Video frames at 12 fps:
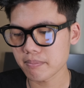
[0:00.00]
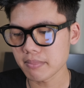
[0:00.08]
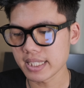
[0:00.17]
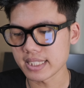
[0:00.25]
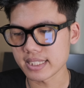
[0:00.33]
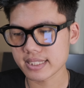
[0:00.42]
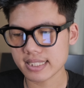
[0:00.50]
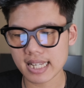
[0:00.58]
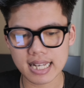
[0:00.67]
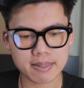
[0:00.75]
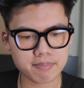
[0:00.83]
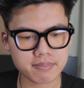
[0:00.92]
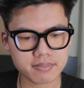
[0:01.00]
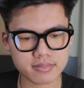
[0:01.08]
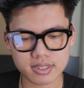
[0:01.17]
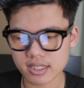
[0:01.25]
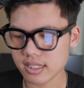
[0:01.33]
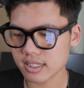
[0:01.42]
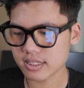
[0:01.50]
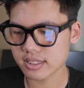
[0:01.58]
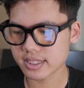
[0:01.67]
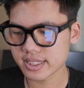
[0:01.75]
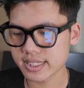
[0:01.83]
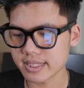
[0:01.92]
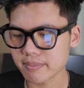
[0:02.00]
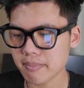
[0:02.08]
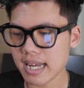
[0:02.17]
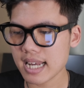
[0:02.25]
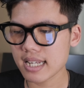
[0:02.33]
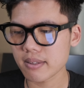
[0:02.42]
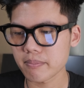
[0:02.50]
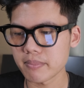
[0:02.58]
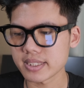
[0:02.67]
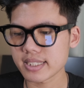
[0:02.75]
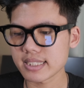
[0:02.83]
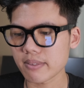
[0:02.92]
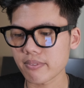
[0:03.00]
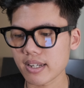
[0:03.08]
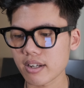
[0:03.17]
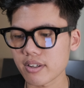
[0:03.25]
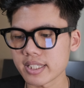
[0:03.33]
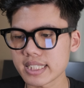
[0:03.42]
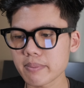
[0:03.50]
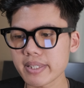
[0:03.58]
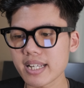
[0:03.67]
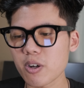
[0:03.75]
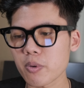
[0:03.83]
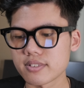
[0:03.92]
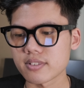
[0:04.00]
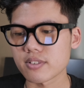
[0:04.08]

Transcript: 7893 mình sẽ nhập vào ấn tiếp theo